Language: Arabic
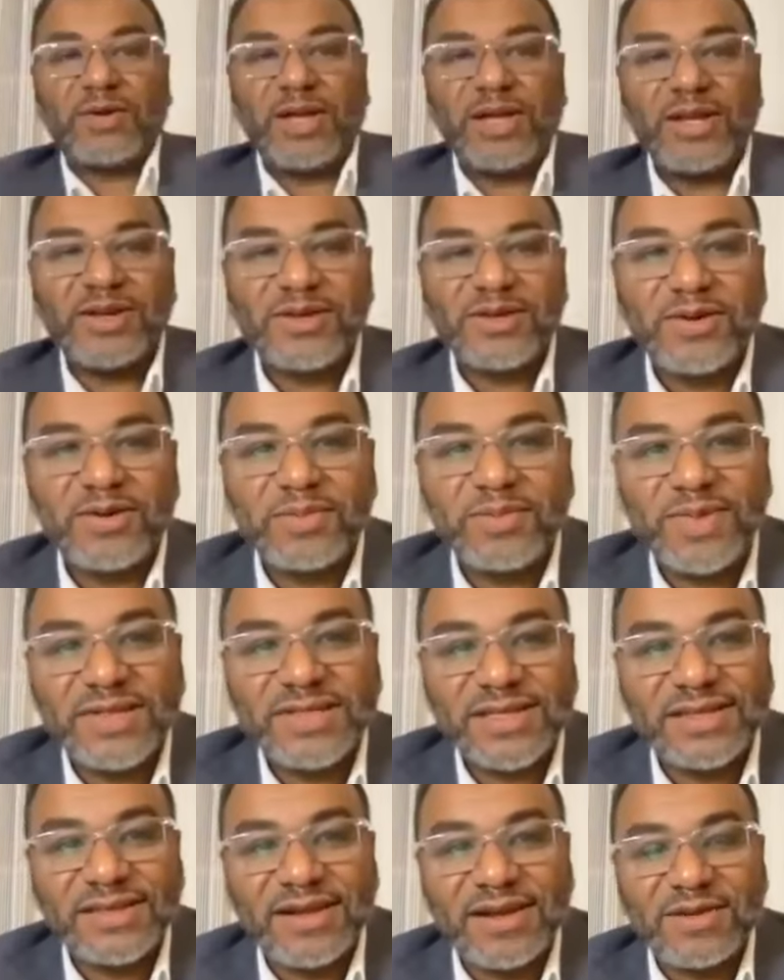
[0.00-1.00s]
عليكم
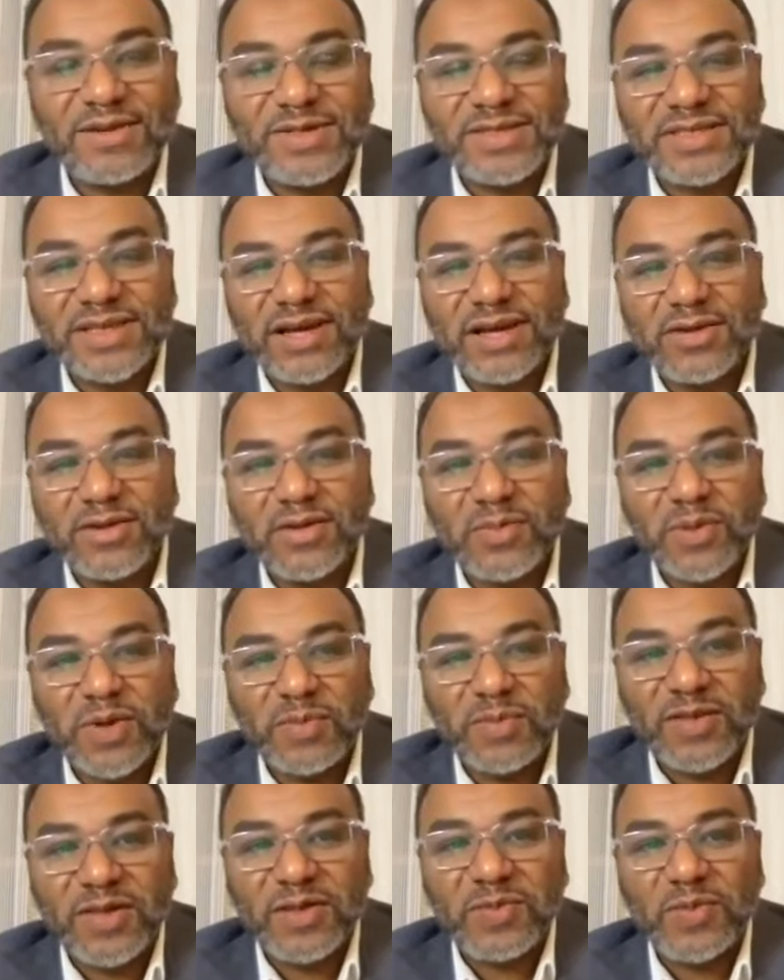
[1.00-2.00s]
أسعد الله مساءكم،
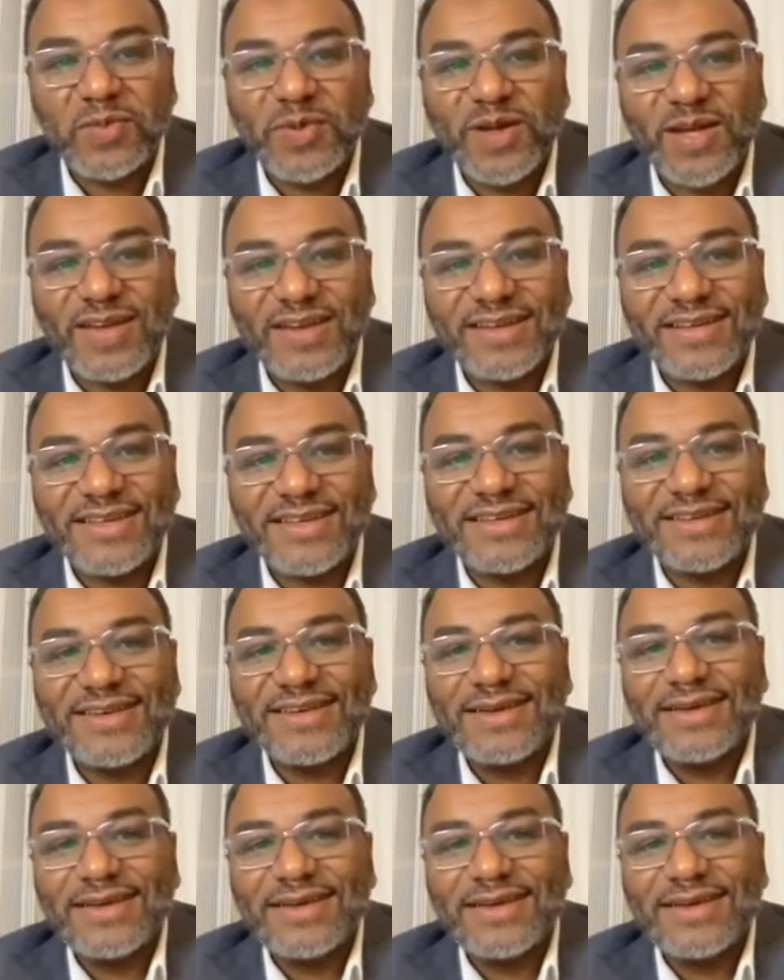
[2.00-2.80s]
رمضان مبارك